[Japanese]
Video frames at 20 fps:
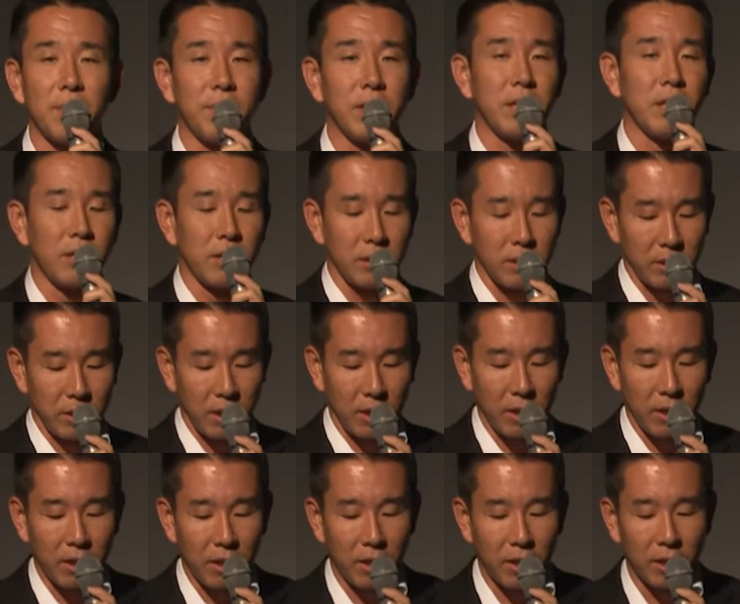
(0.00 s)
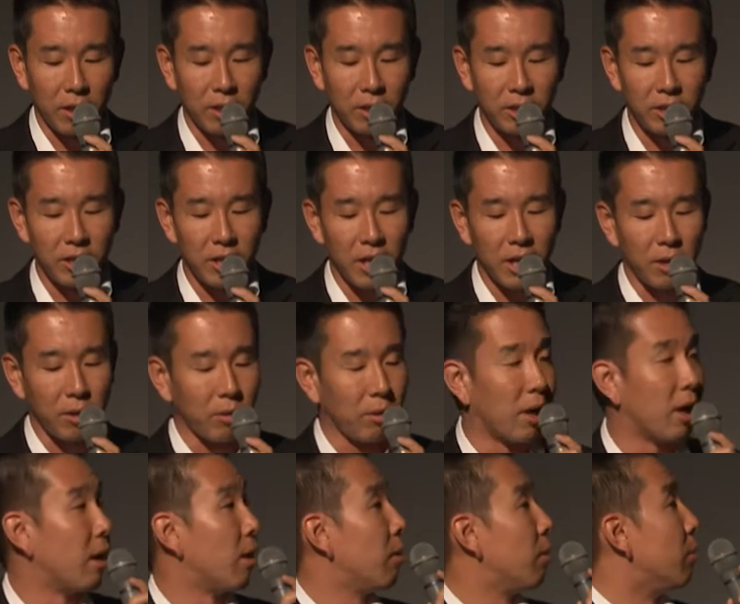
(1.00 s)
べてですね、え市内の
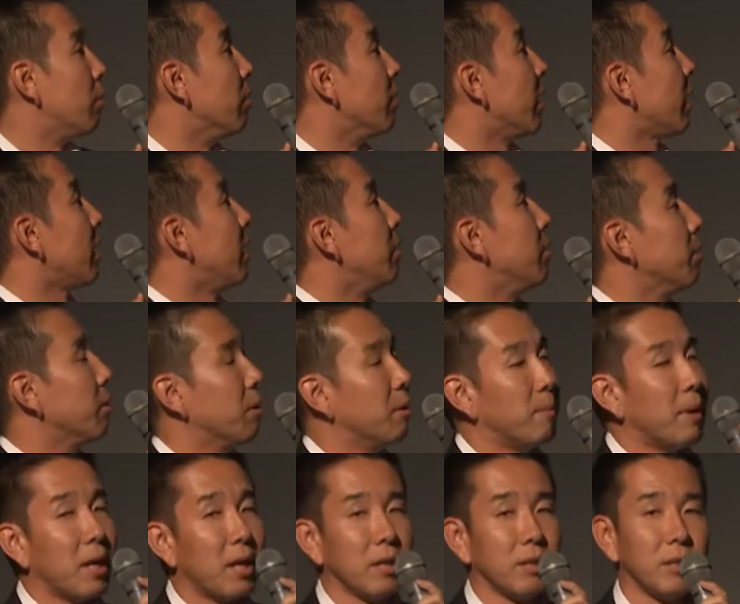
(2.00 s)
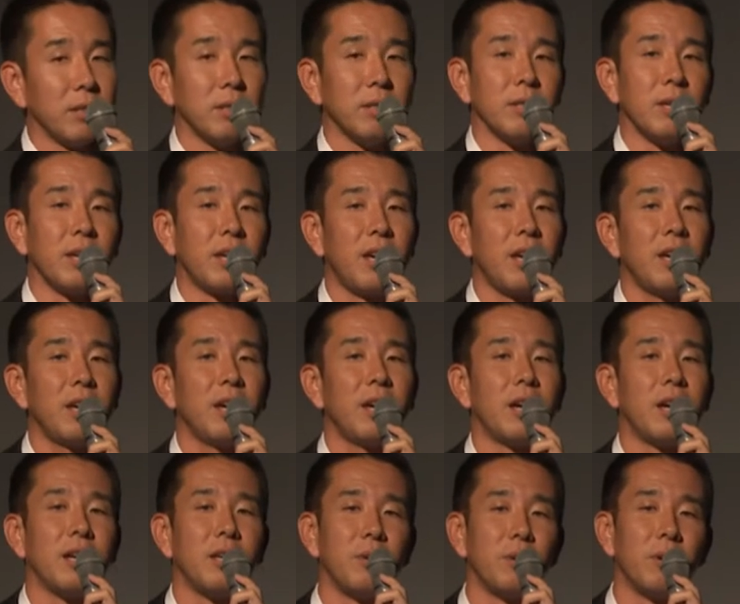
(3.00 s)
学校だけにとどまらず県
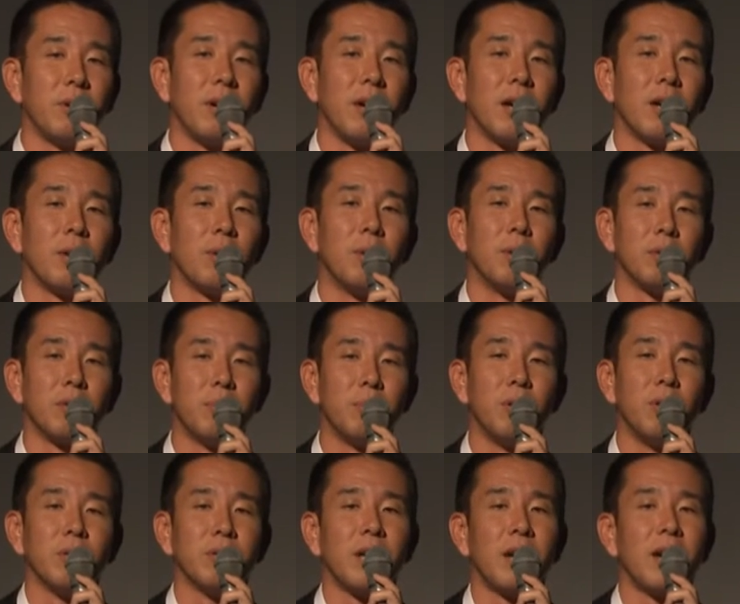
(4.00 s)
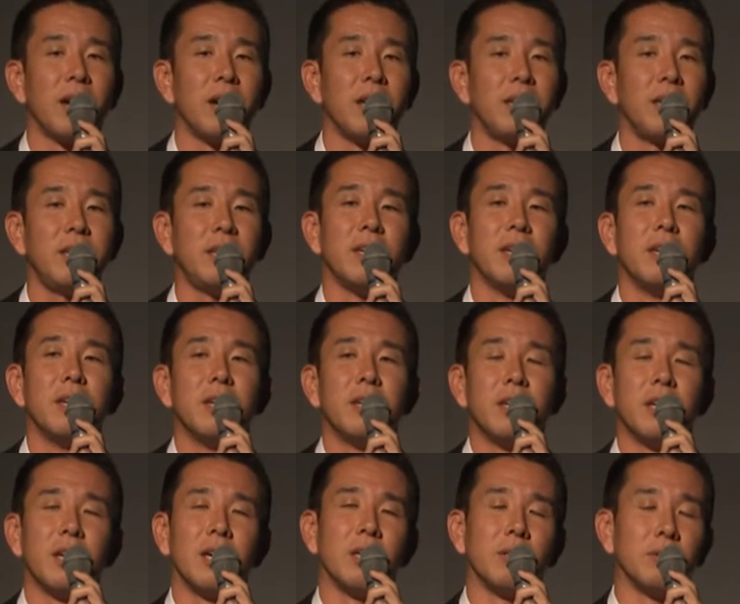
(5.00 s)
外の学校ともお互いに
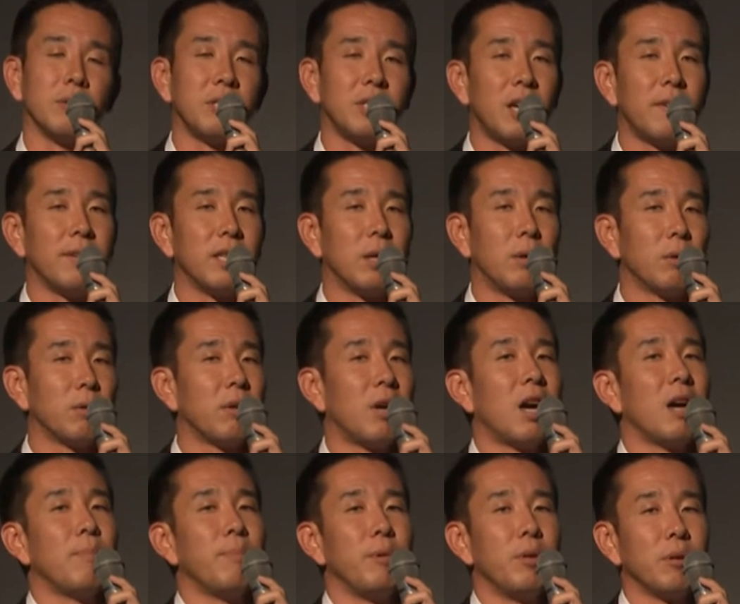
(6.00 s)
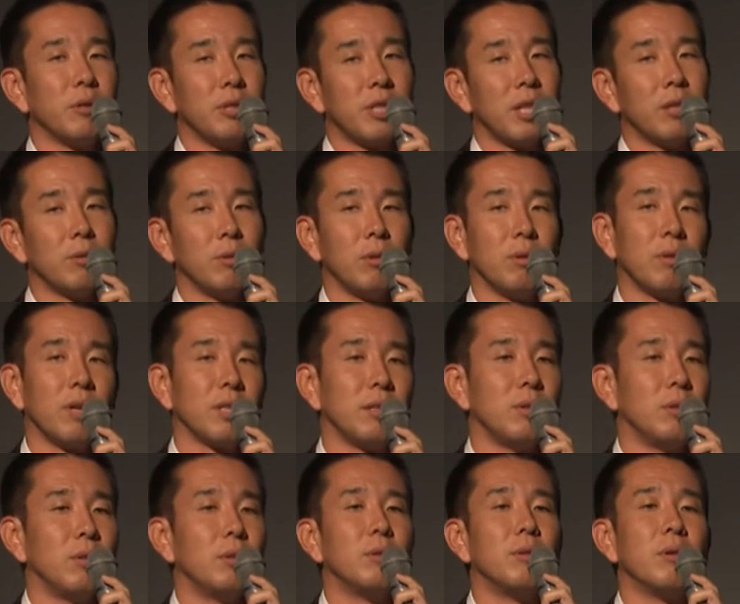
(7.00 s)
あの調べたことを発表し合うという
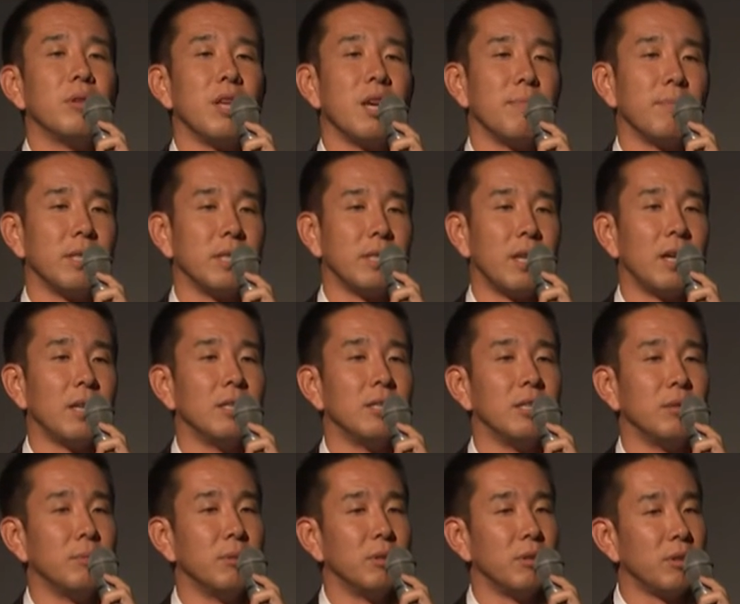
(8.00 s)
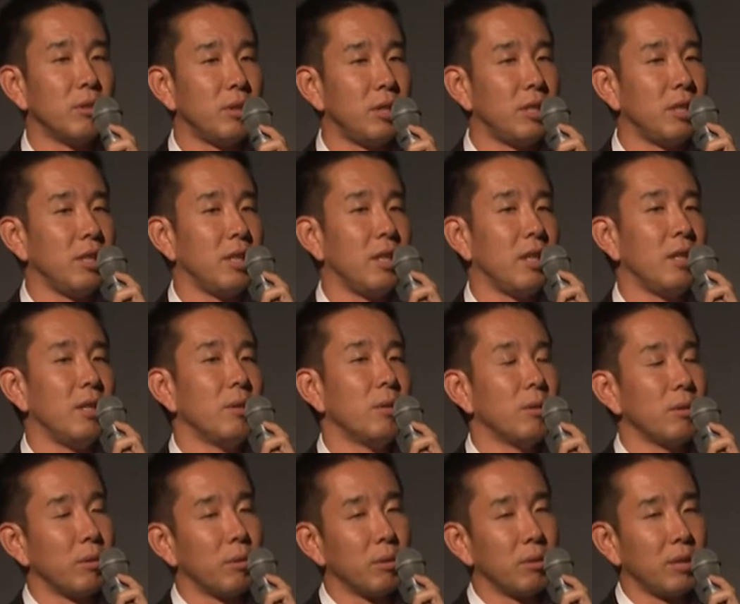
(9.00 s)
活動を行いました自分の地域
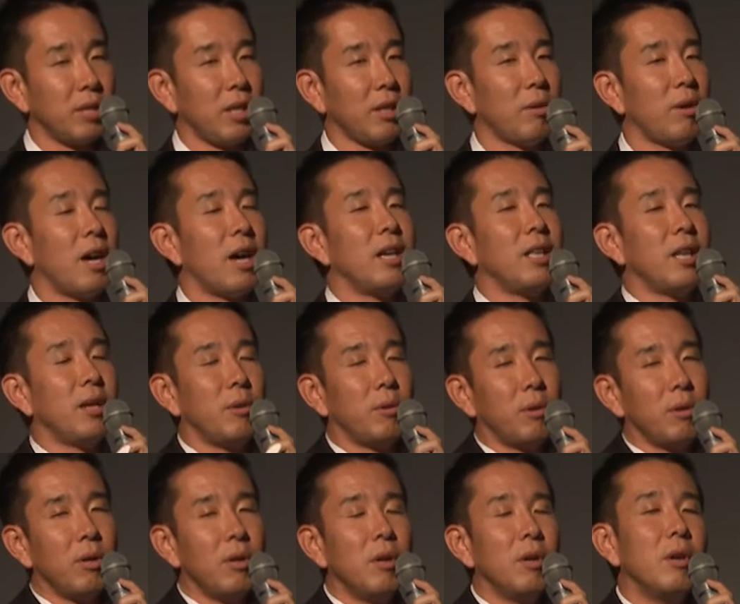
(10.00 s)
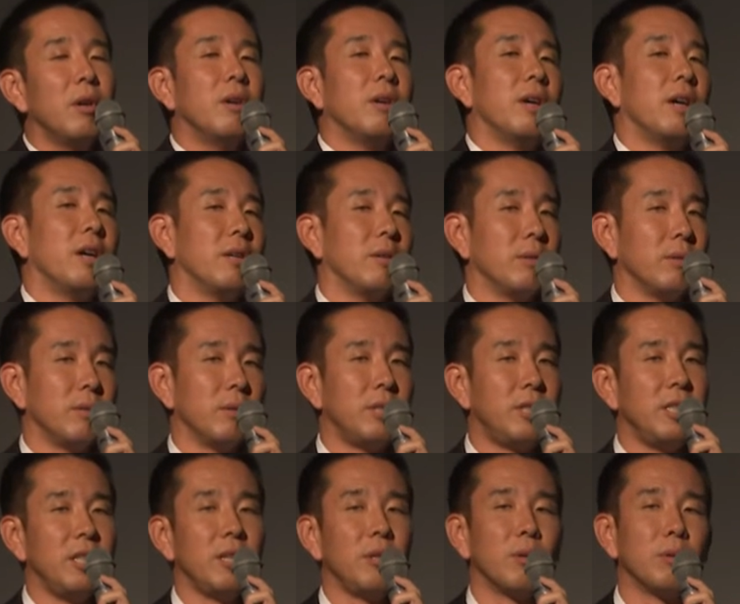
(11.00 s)
の特性と相手のあの
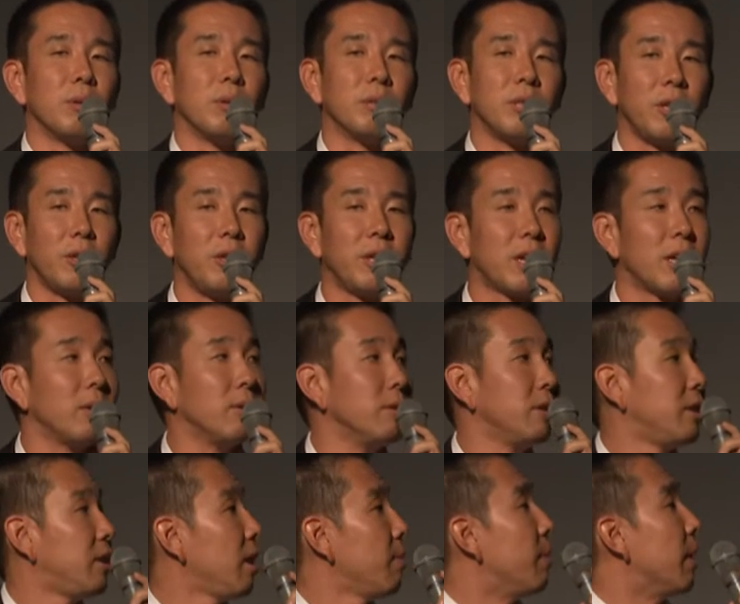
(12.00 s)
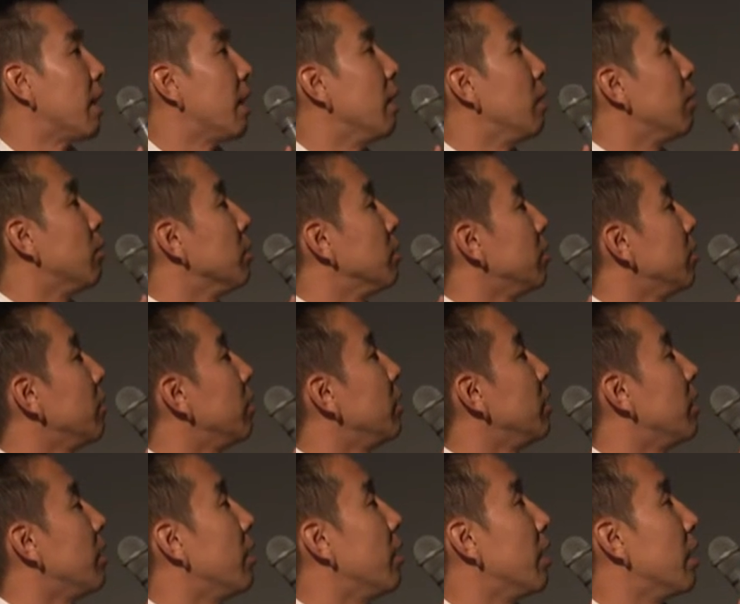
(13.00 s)
地域の特性を比較して、ま検討すると
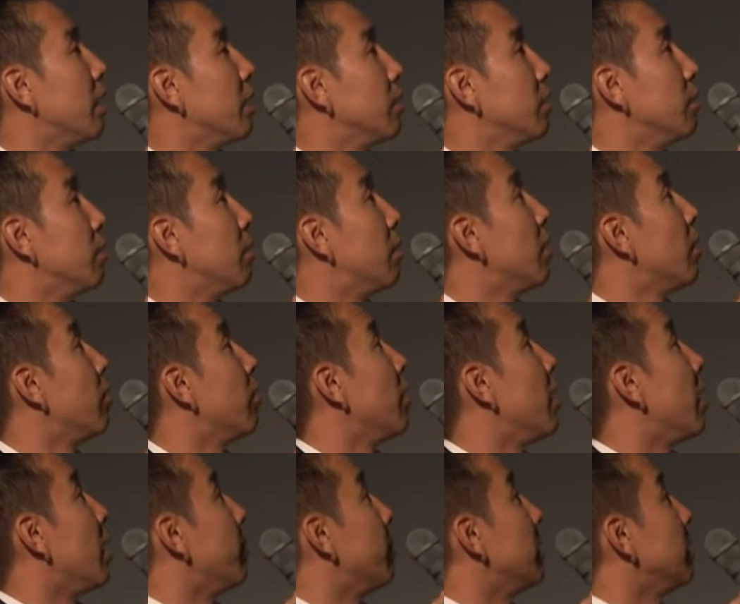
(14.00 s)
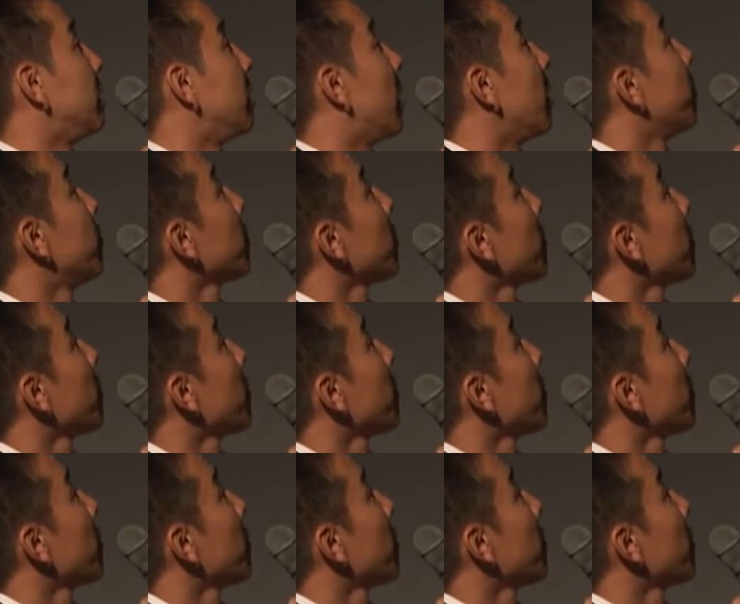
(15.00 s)
いったような活動が行われました